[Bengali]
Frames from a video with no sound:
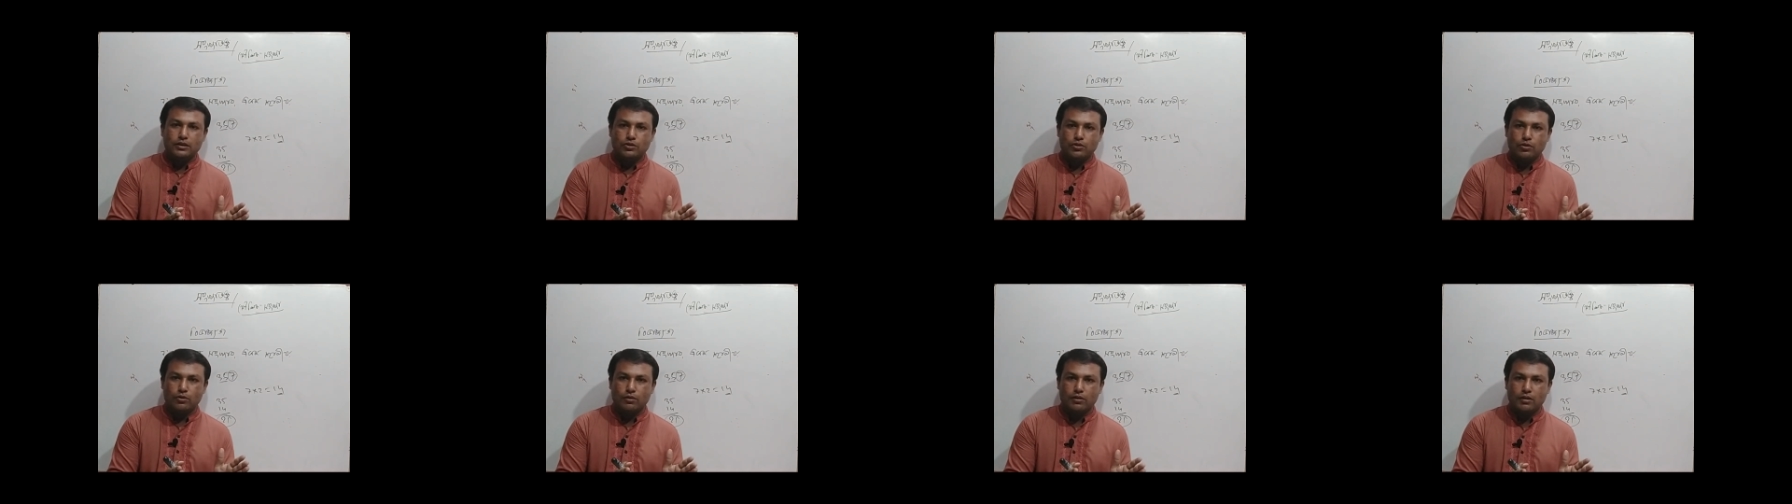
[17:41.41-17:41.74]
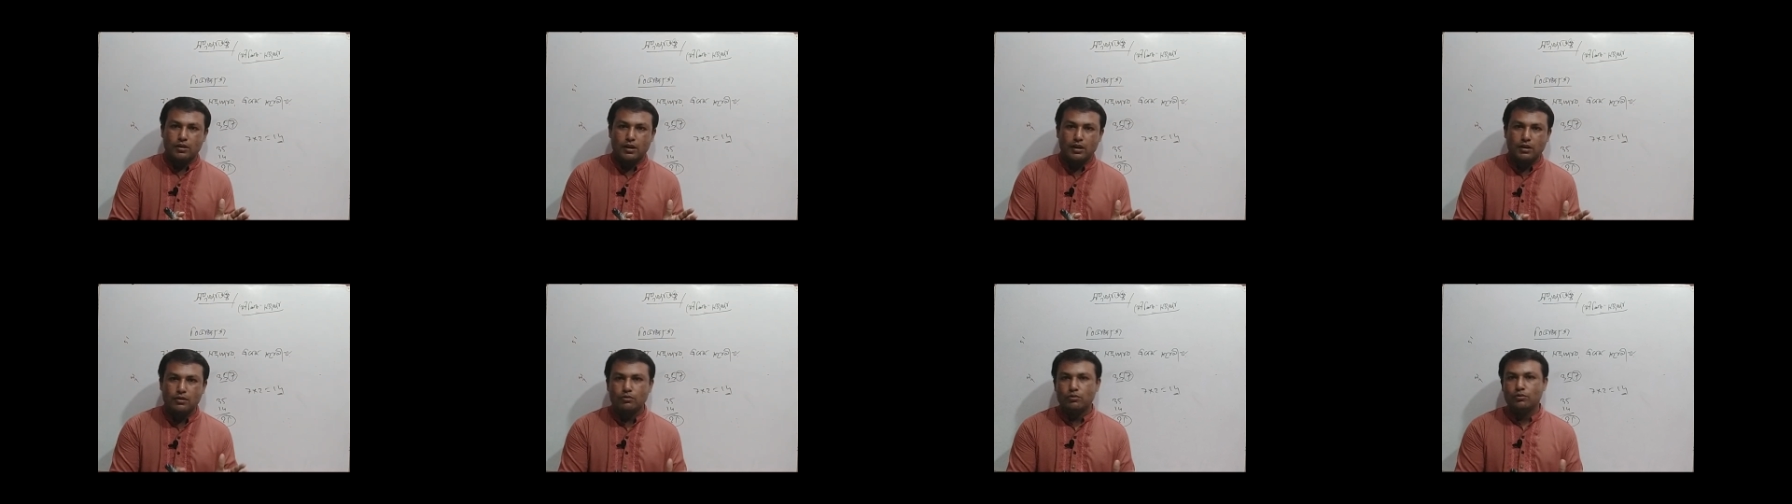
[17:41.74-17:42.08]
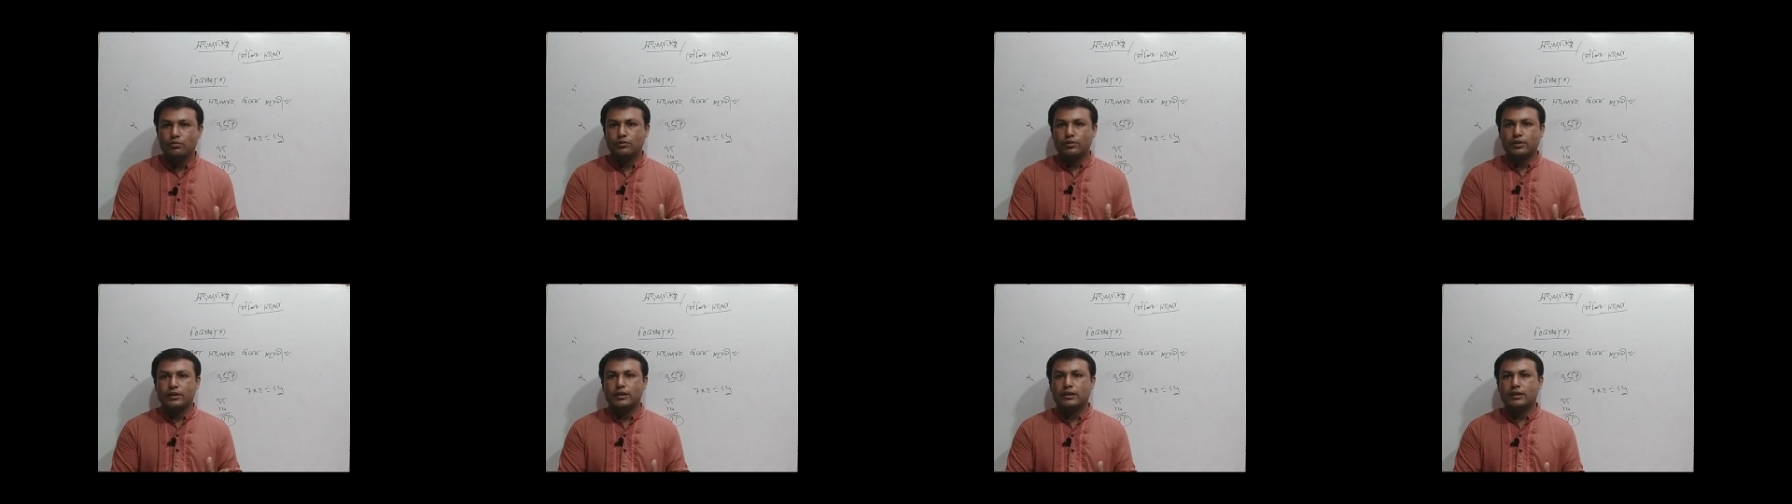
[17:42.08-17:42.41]
সংখ্যাগুলো
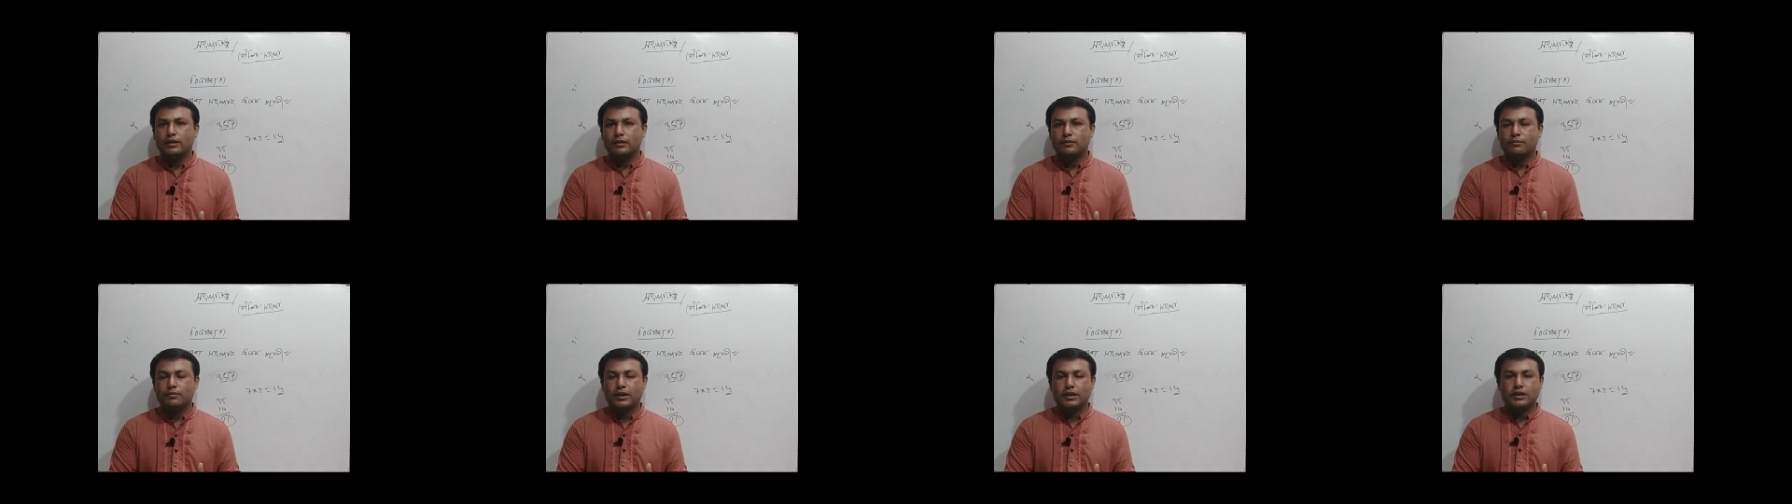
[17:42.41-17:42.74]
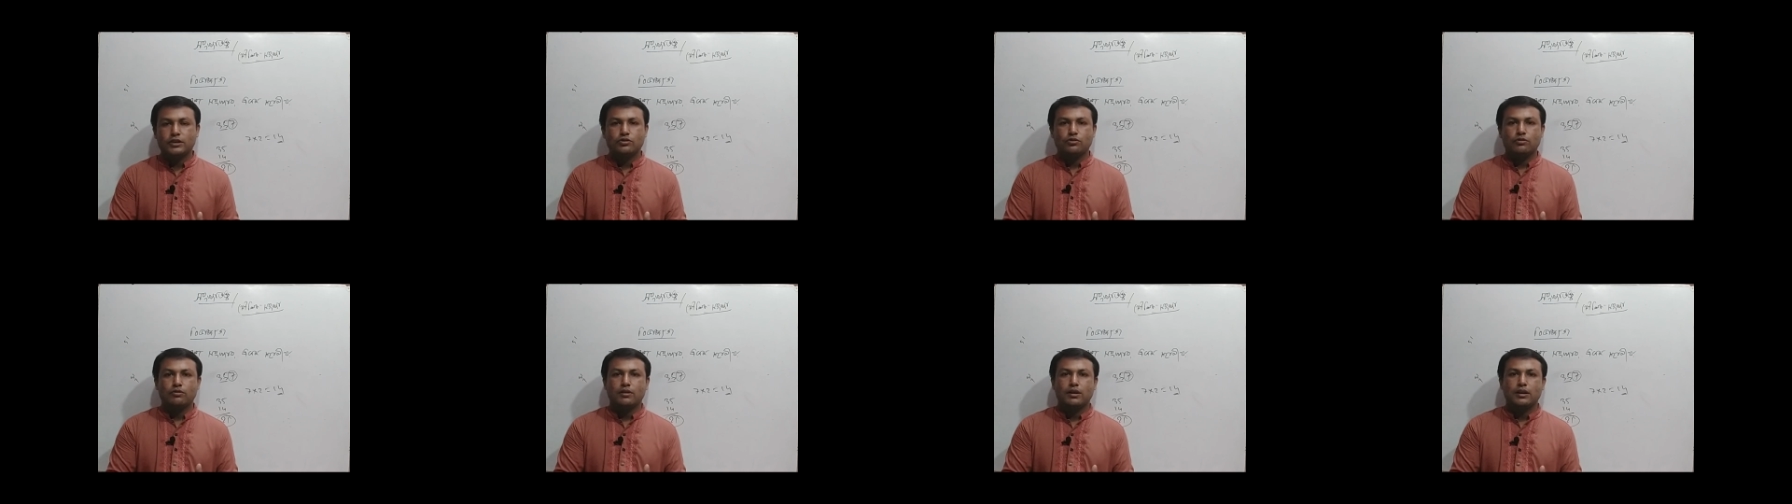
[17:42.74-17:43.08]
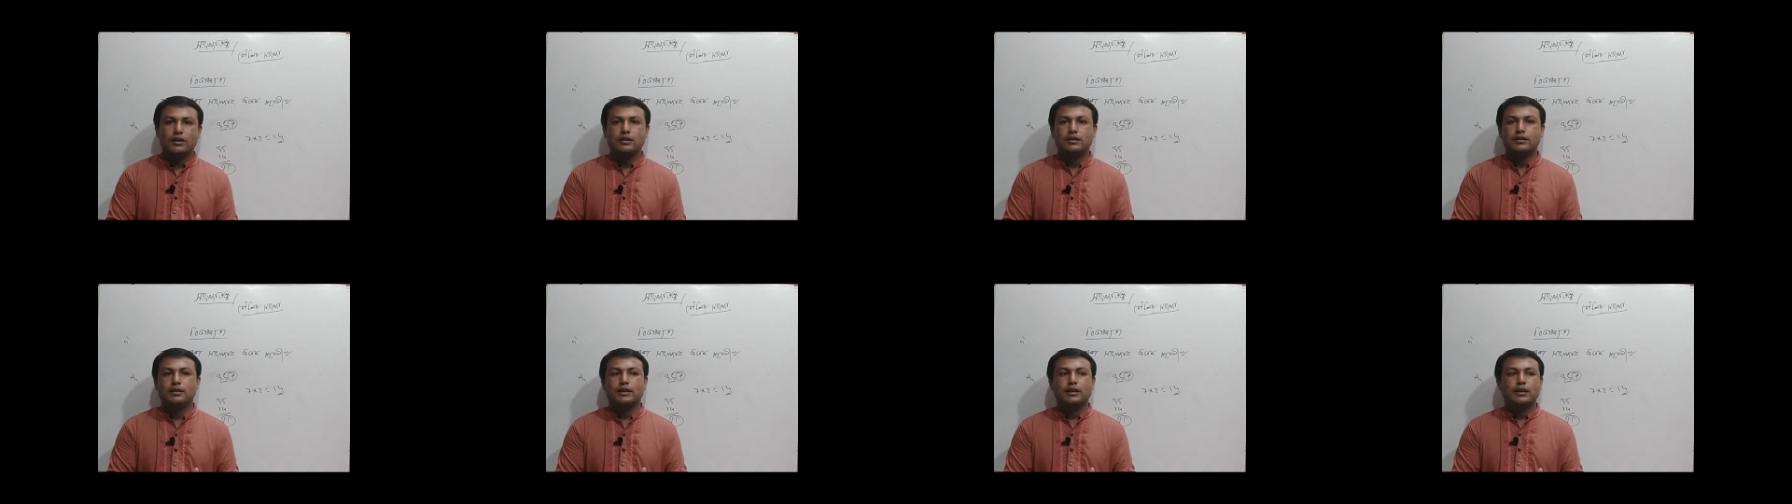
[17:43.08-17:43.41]
থেকে বাকি
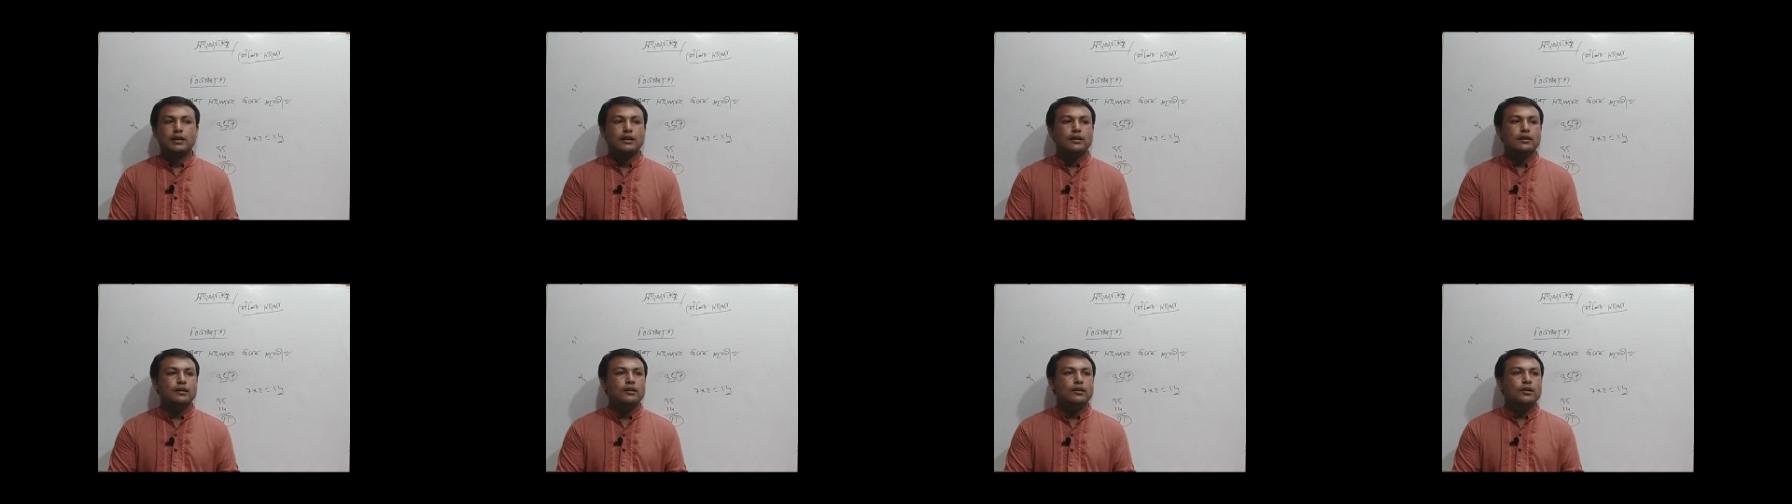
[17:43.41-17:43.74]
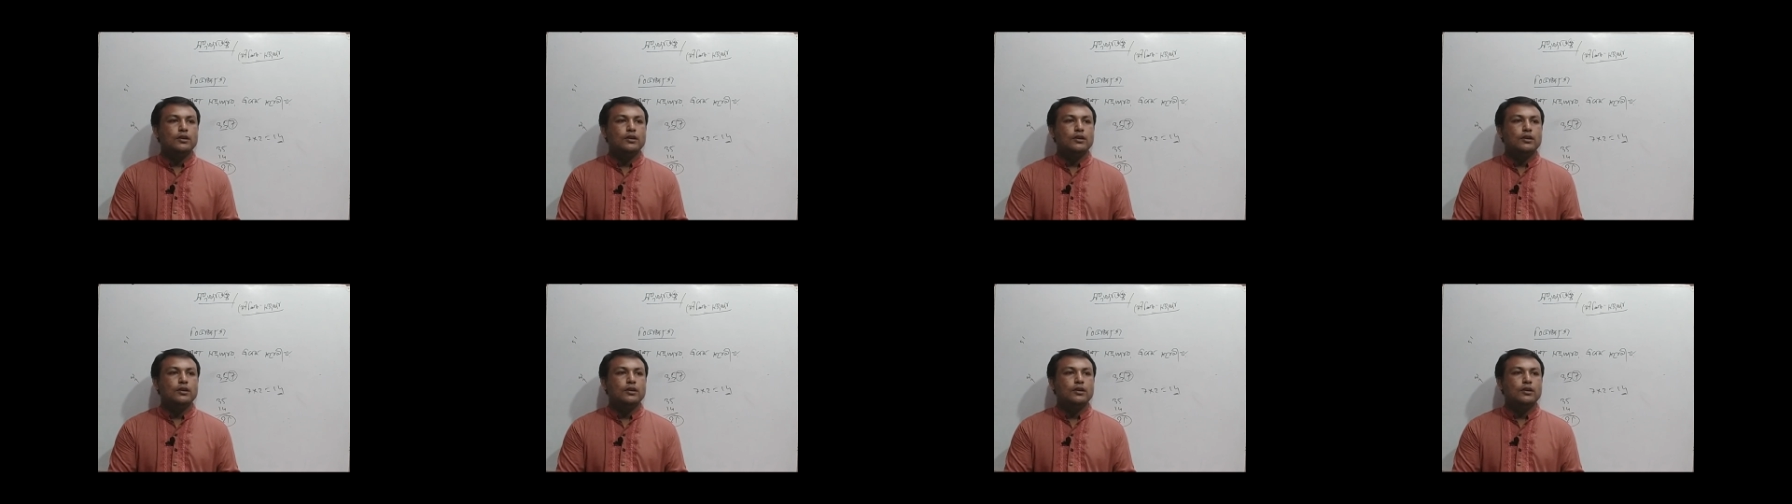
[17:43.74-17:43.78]
সংখ্যাটি থেকে